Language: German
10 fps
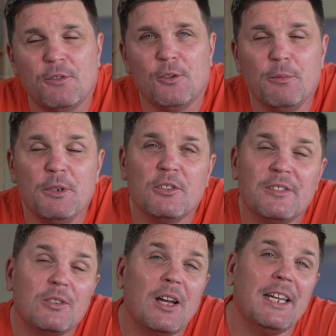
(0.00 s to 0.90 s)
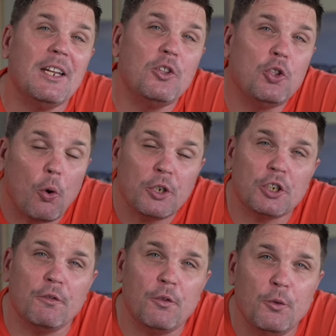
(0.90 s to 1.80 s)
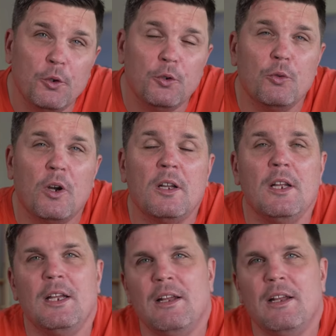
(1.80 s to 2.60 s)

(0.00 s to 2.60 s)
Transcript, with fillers: Flügen beziehungsweise sogar innerdeutschen Flügen nur